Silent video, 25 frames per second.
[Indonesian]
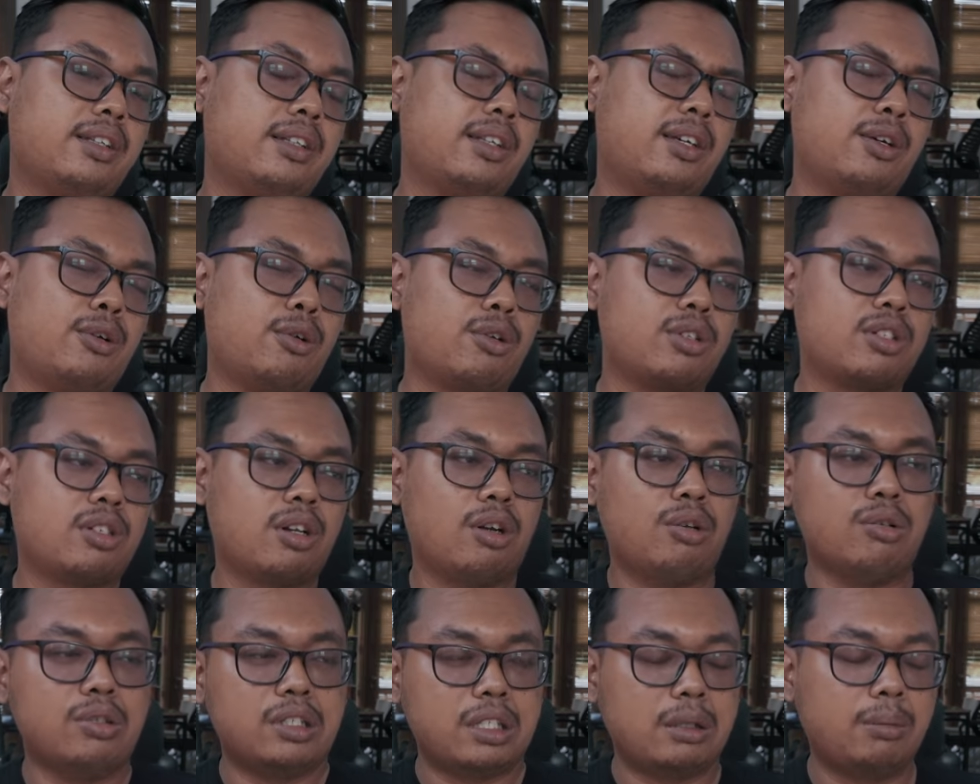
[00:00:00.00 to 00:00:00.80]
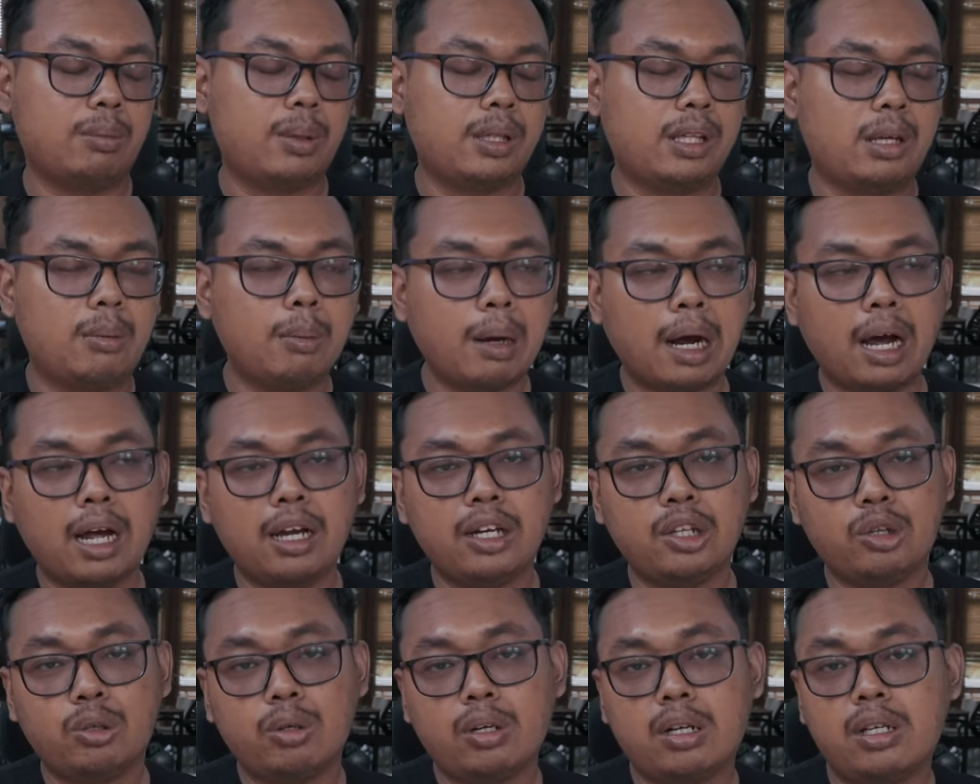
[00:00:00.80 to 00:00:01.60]
titik core launching pertama
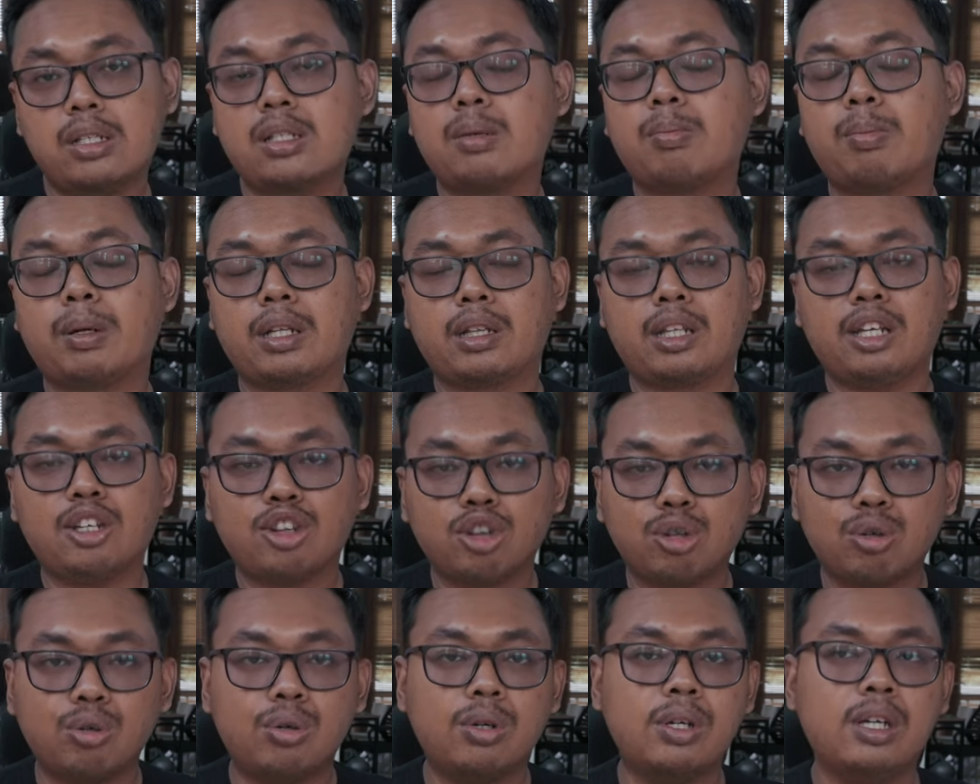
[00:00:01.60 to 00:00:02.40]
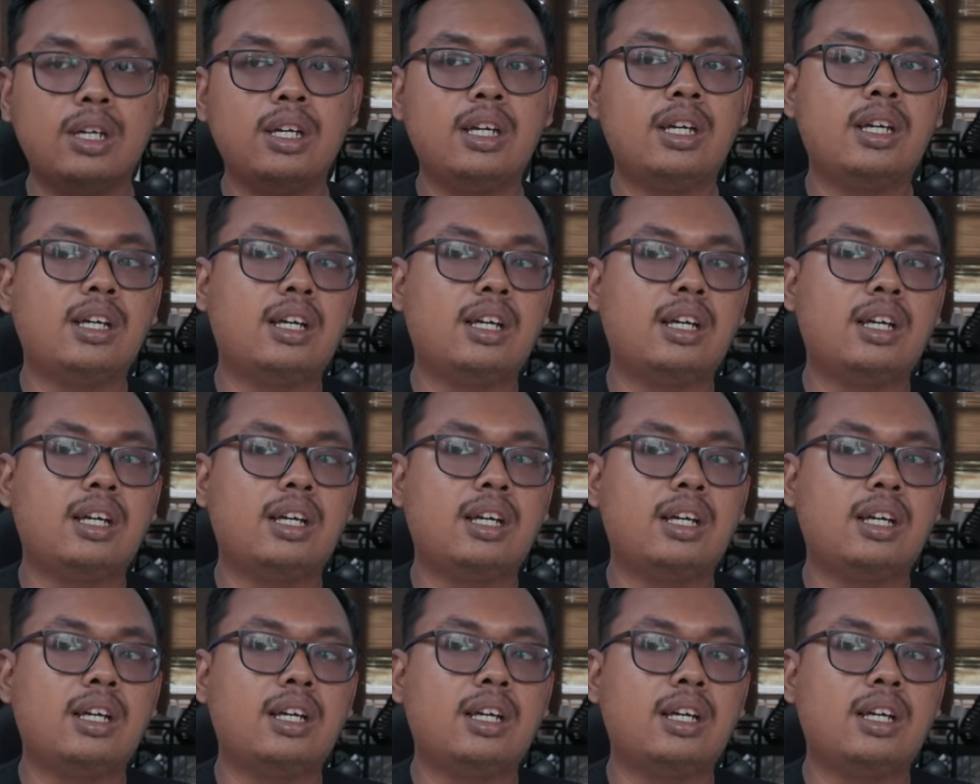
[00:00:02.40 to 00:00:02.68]
kali itu adalah seperti itu.